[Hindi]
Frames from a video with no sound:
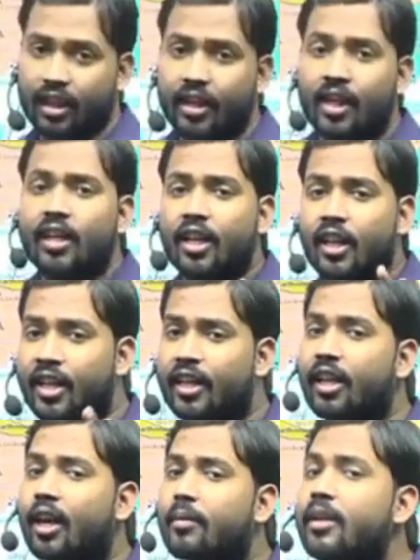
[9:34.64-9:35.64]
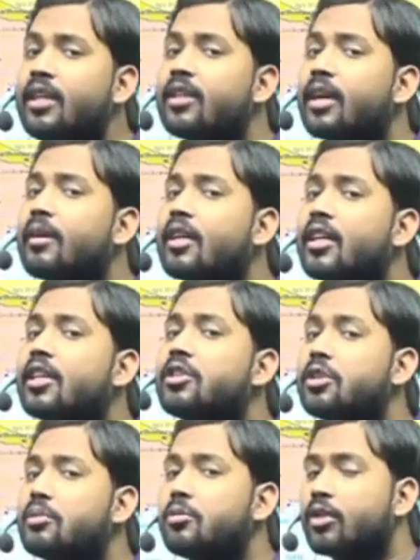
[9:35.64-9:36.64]
है लेकिन अभी यमन के
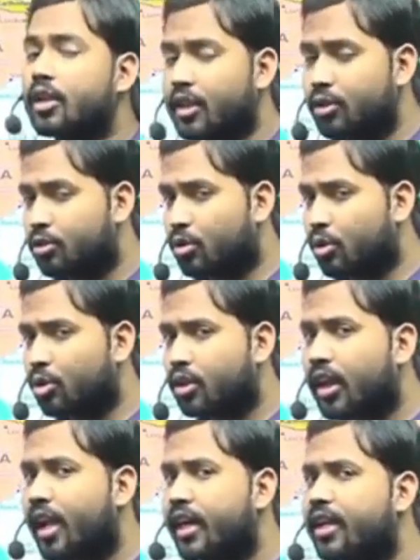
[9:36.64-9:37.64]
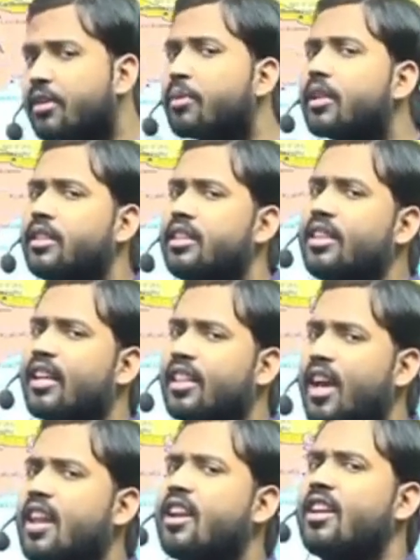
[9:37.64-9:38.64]
सोकोत्रा आइलैंड पर किसी का
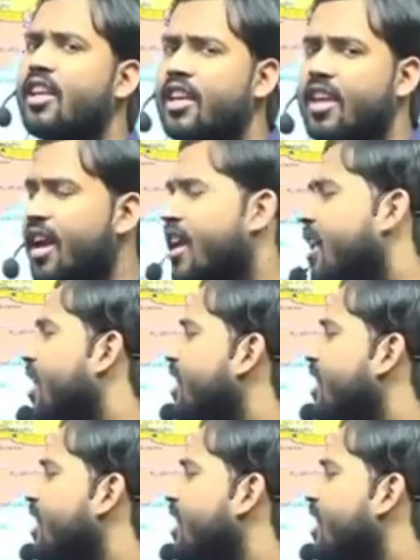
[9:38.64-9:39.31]
ध्यान नहीं गया है